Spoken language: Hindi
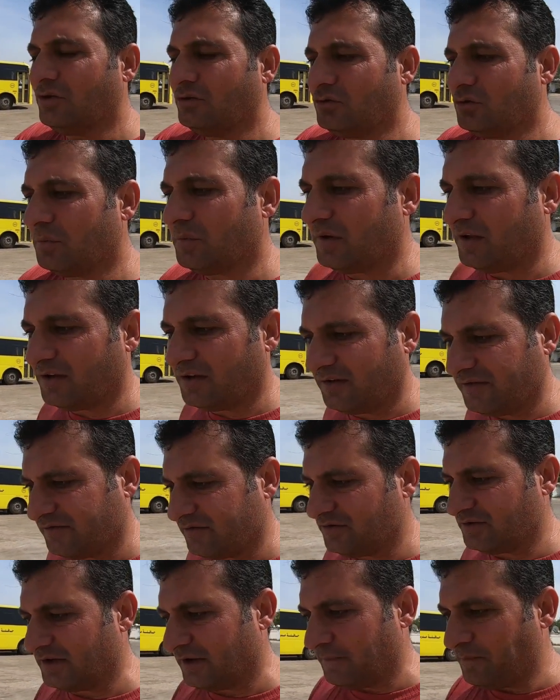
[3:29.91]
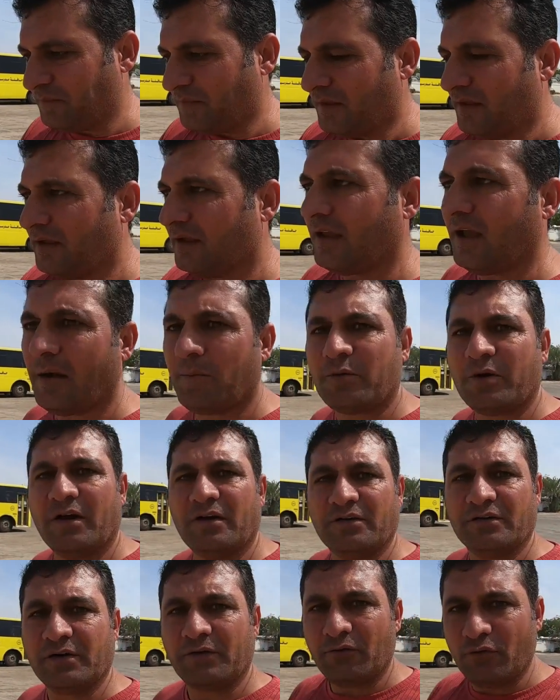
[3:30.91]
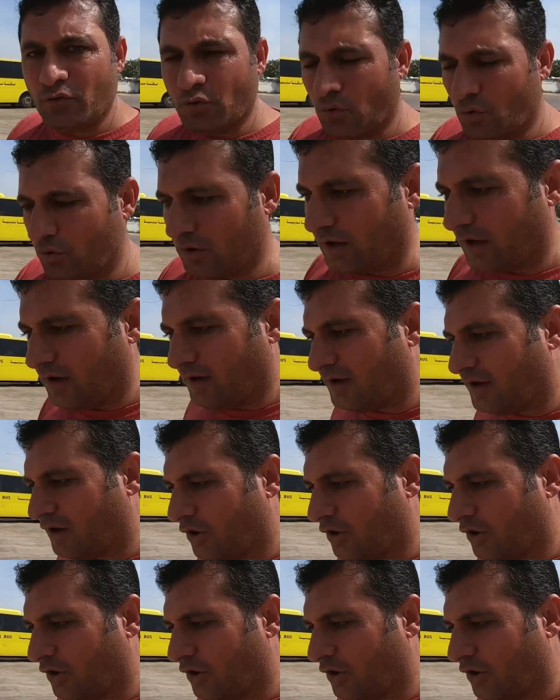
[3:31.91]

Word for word: जो बड़ी कंट्रीज़ हैं कि आपका इंटरव्यू होगा